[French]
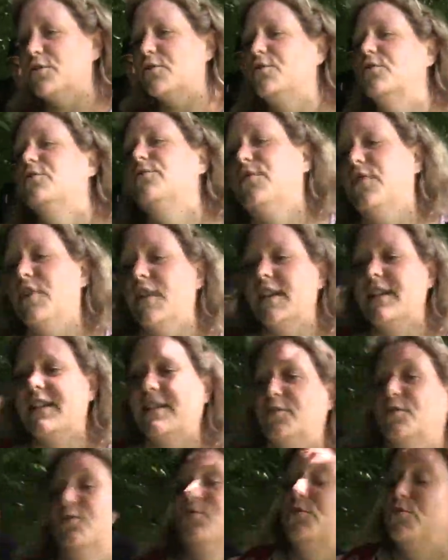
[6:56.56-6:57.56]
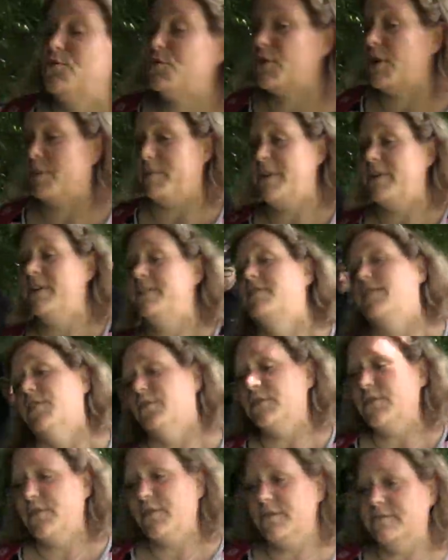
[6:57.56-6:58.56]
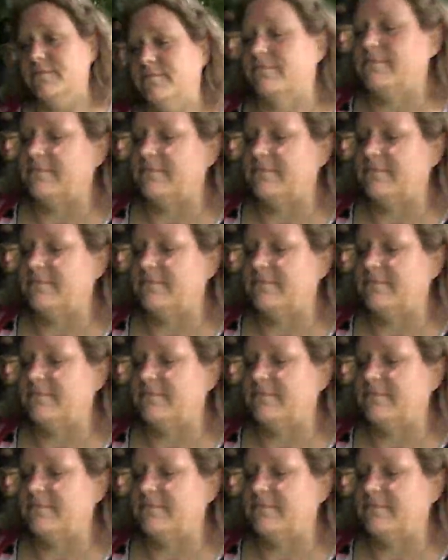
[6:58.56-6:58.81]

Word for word: dans une voie qui de nos jours n'est pas évidente.